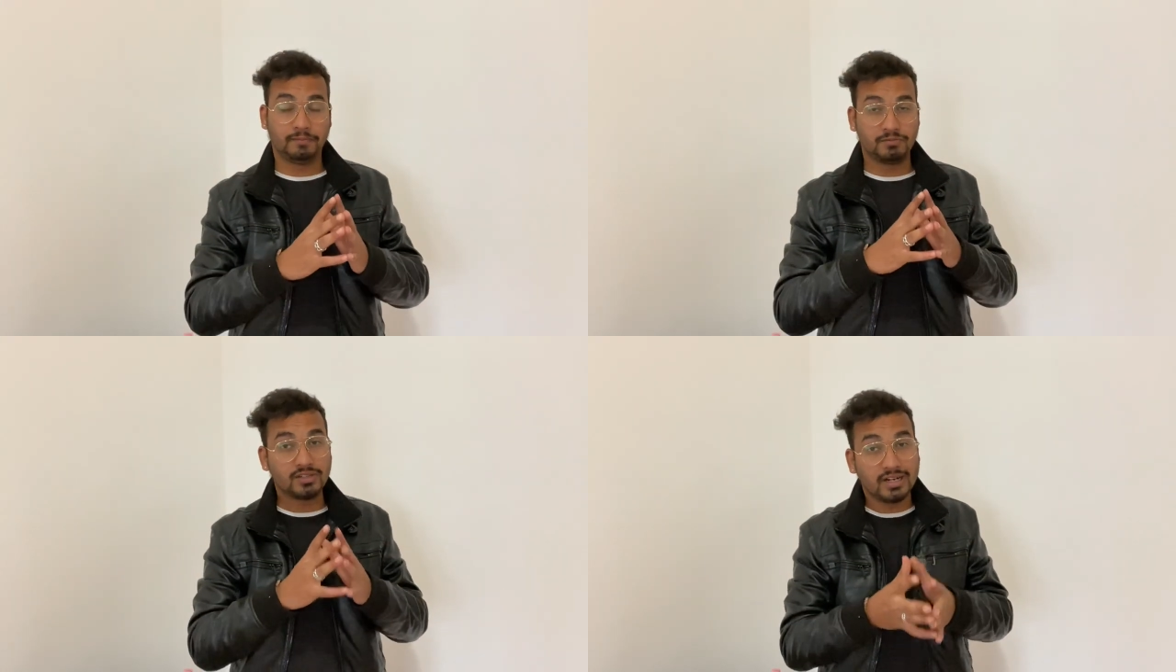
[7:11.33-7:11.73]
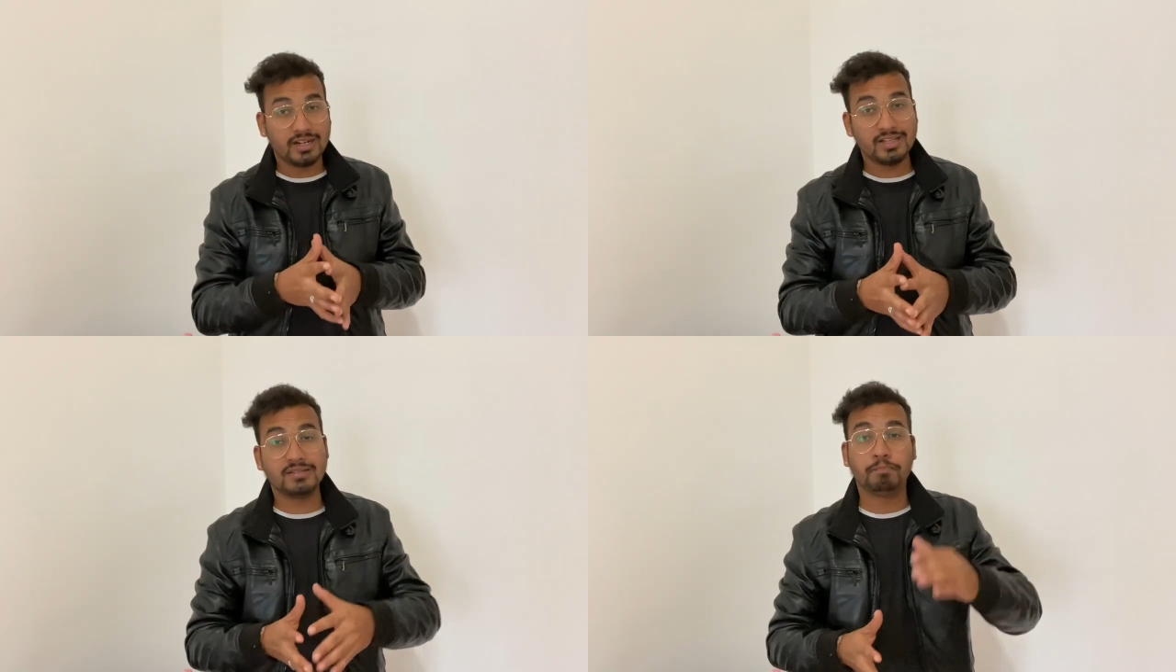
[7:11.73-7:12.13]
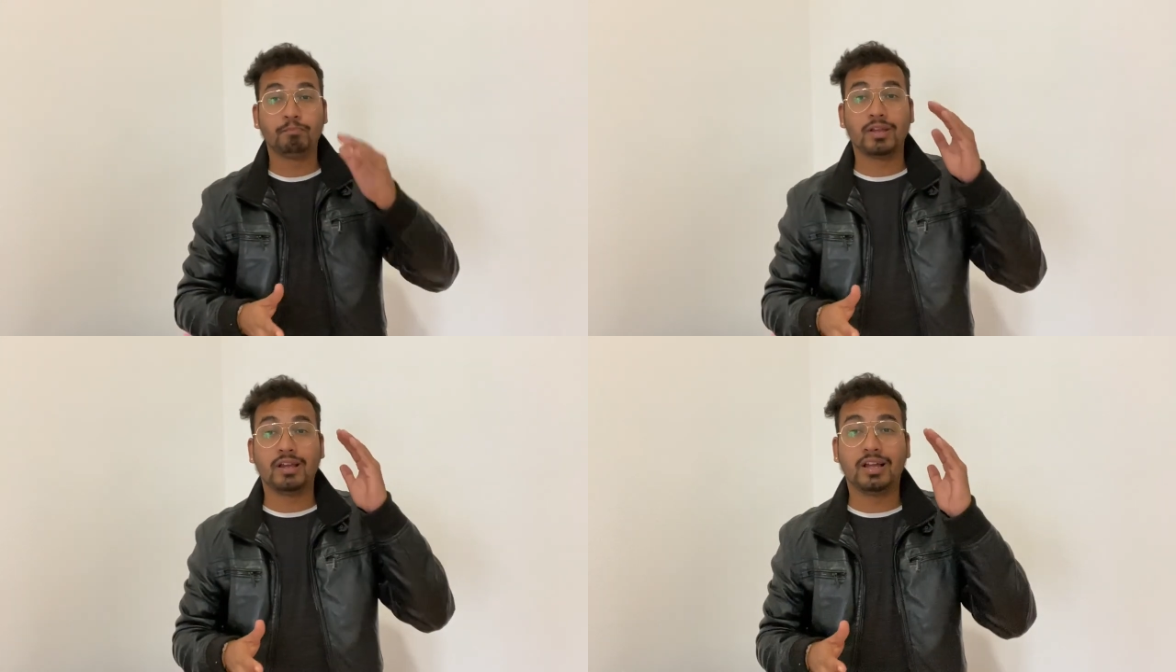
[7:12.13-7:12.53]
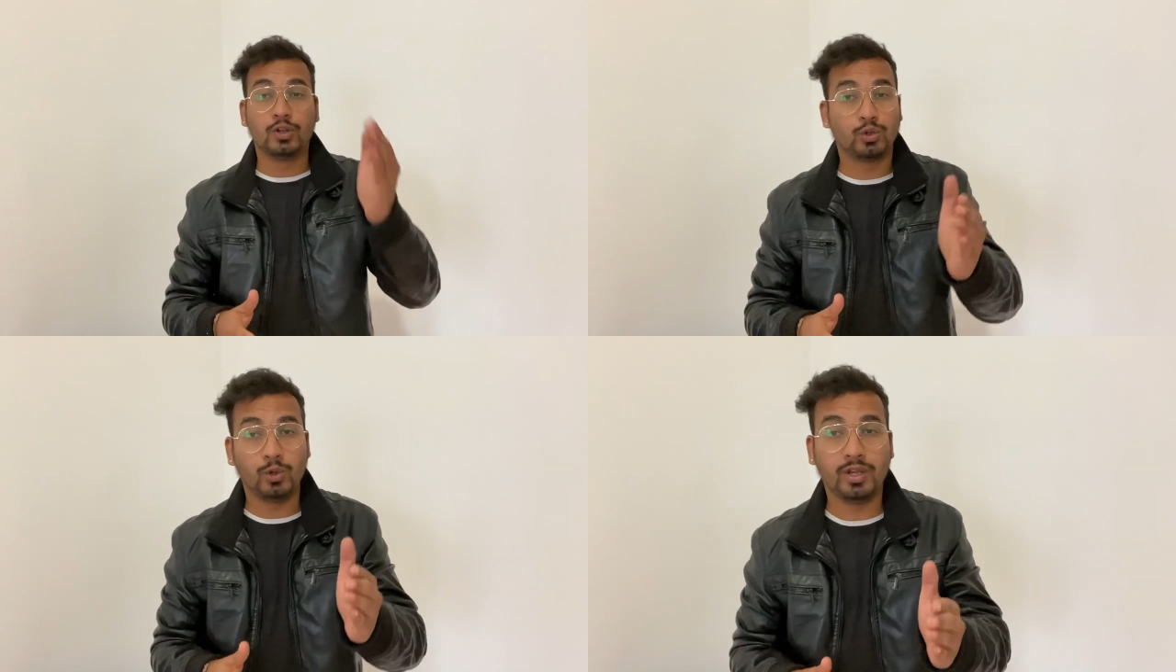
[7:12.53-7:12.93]
स्टडीज
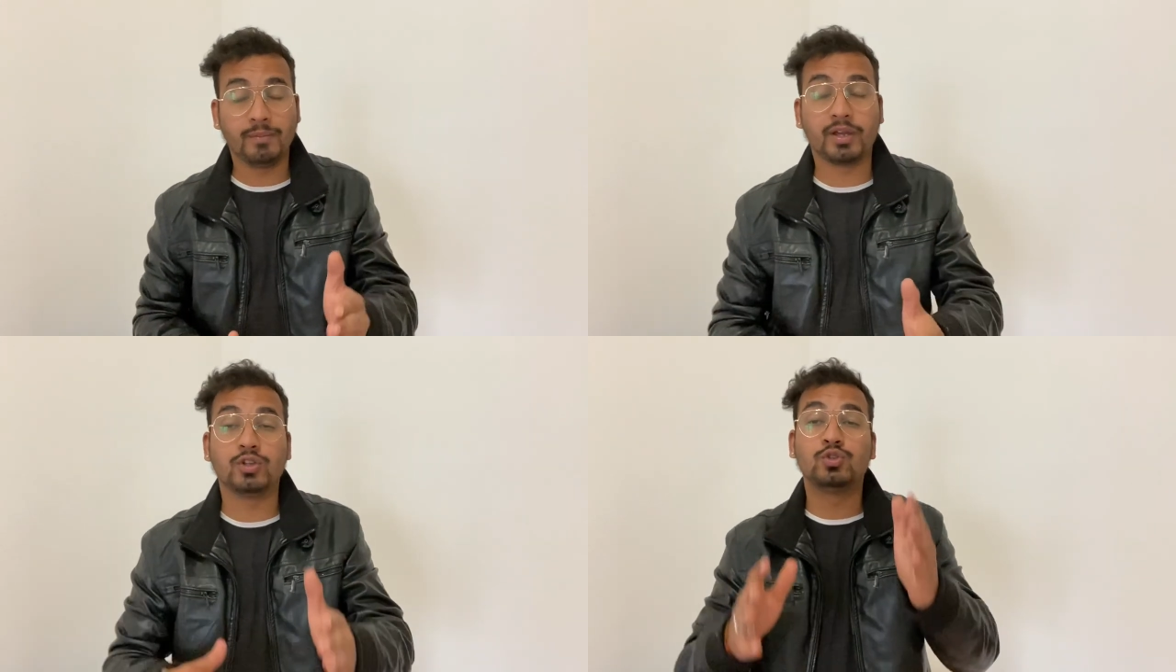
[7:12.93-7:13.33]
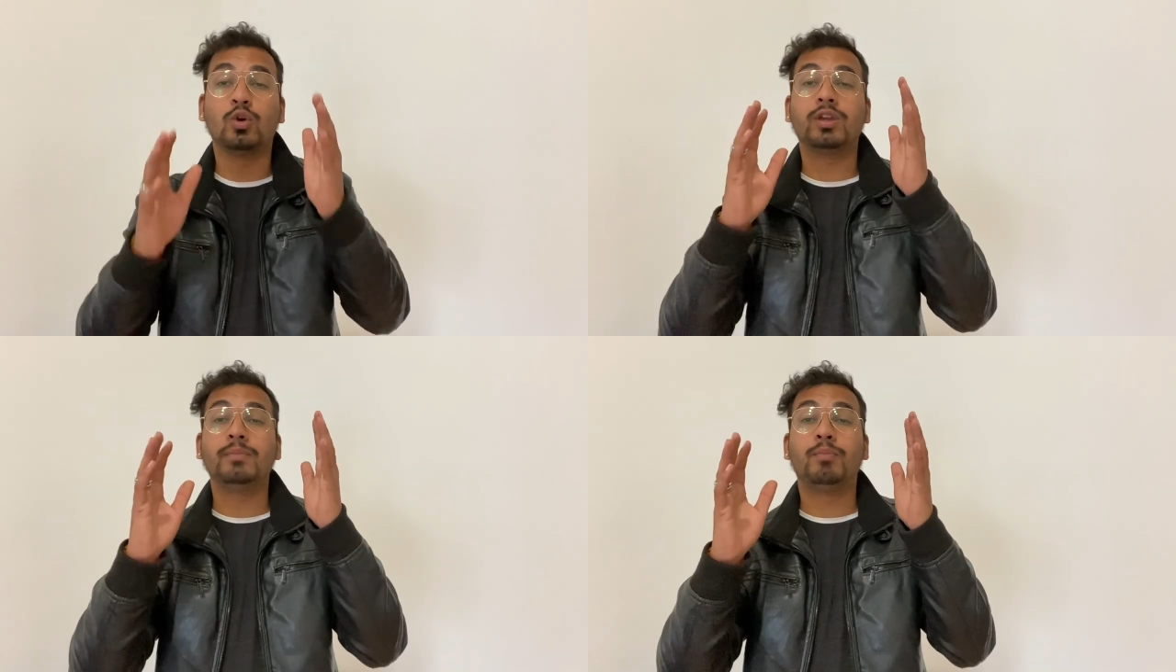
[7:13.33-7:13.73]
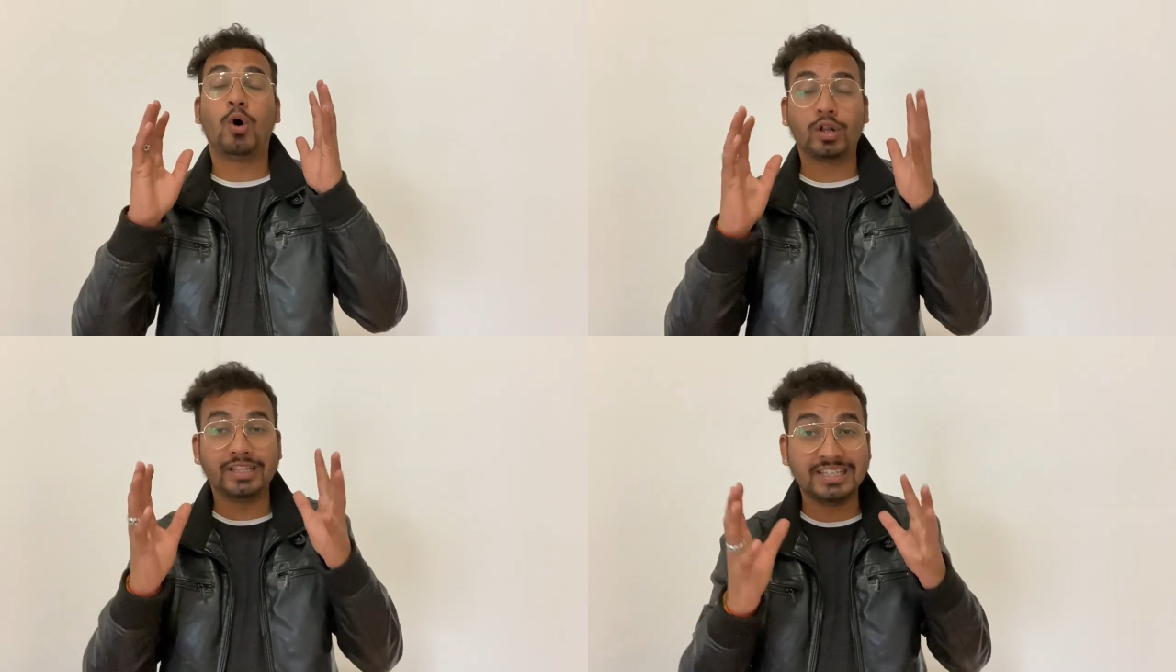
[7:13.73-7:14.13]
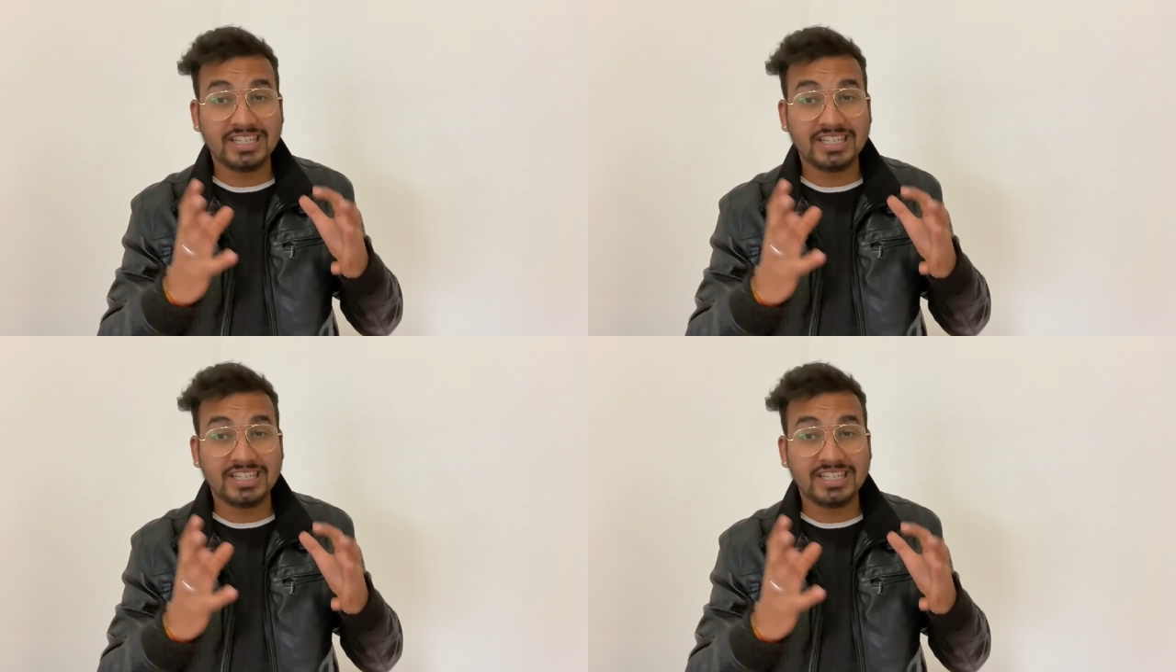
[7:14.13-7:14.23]
लिथुनिया आगे जो कि बहुत ही